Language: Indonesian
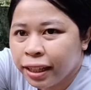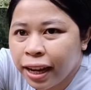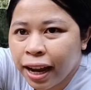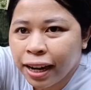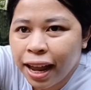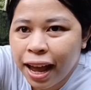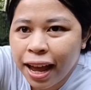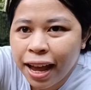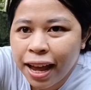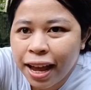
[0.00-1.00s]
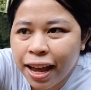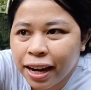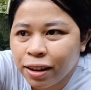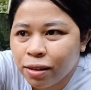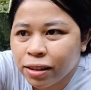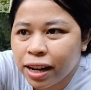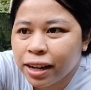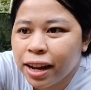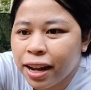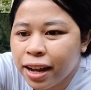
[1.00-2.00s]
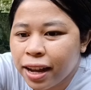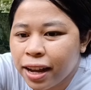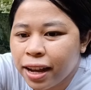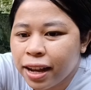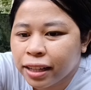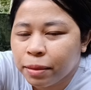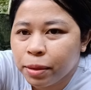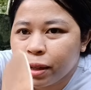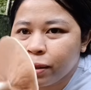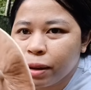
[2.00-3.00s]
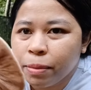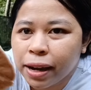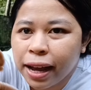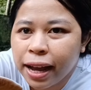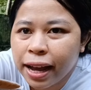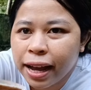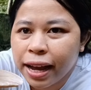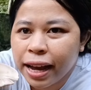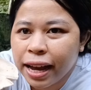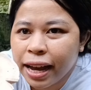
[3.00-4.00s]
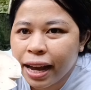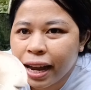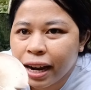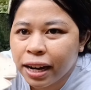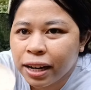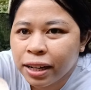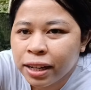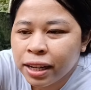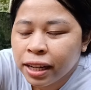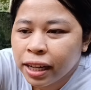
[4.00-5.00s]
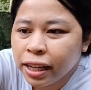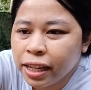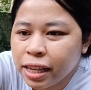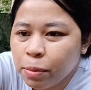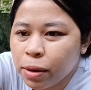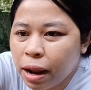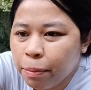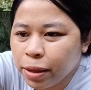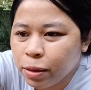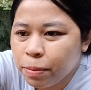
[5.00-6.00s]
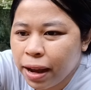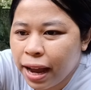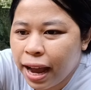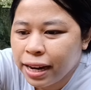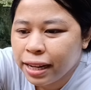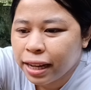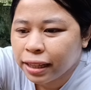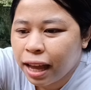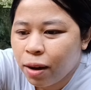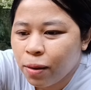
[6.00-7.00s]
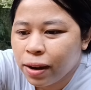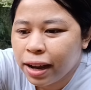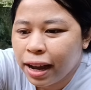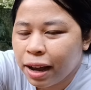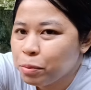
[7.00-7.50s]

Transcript: lihatlah dong dang dang tapi ini udah pekat ini jamur apa coba ada yang tahu nggak